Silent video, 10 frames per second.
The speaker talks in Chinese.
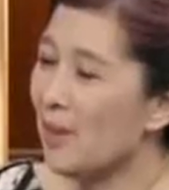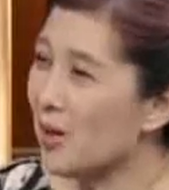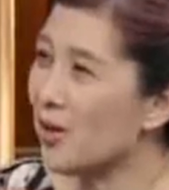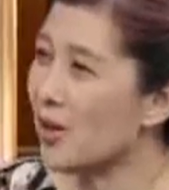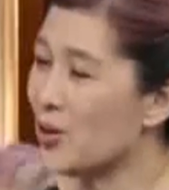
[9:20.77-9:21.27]

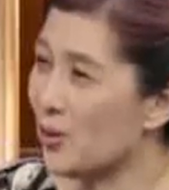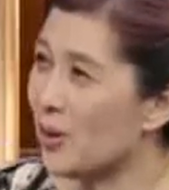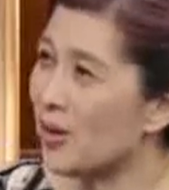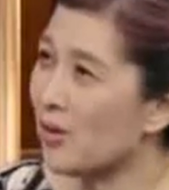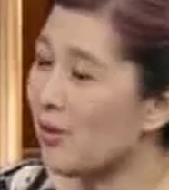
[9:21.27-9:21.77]
说没有这
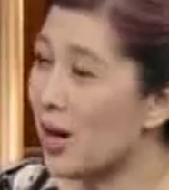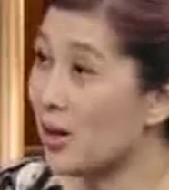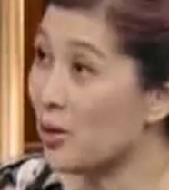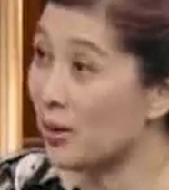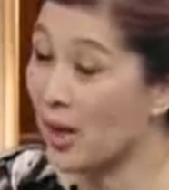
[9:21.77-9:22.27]
一说，
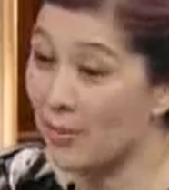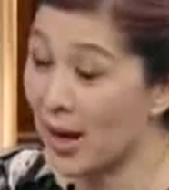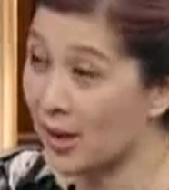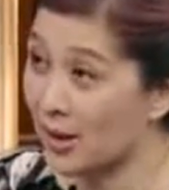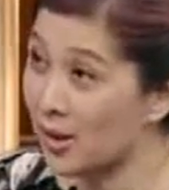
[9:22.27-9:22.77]
说网上说
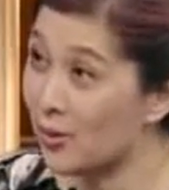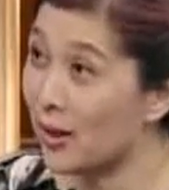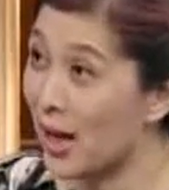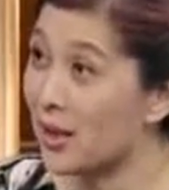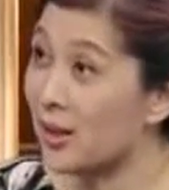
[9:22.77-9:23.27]
他们俩曾
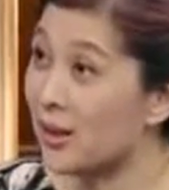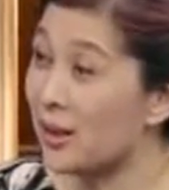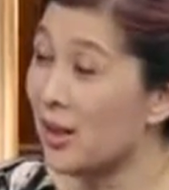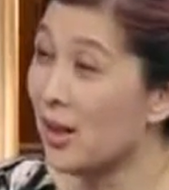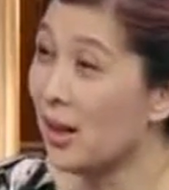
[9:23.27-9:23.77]
经有感
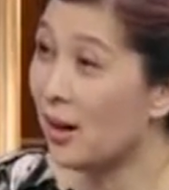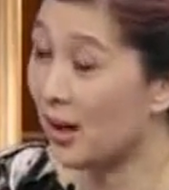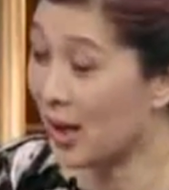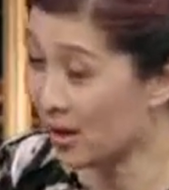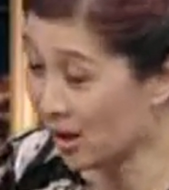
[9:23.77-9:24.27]
情，
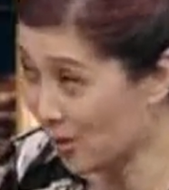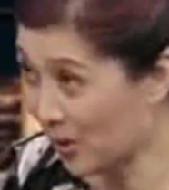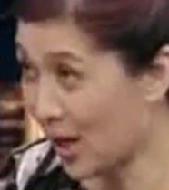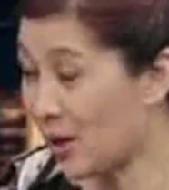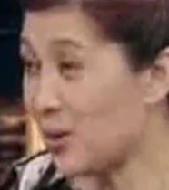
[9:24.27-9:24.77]
后来
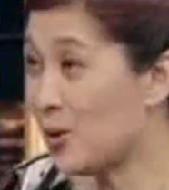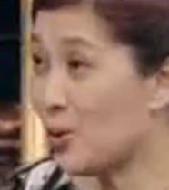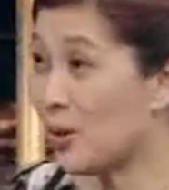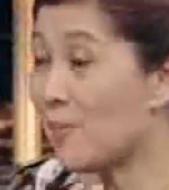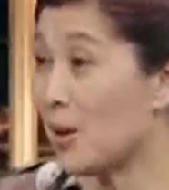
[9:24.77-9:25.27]
赵红霞
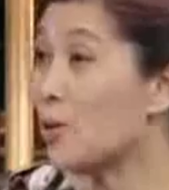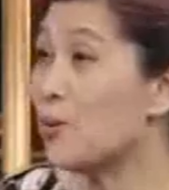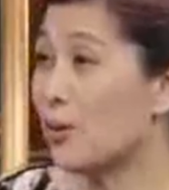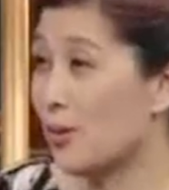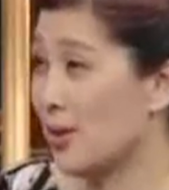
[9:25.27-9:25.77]
律师说他
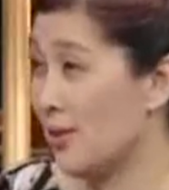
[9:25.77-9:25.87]
没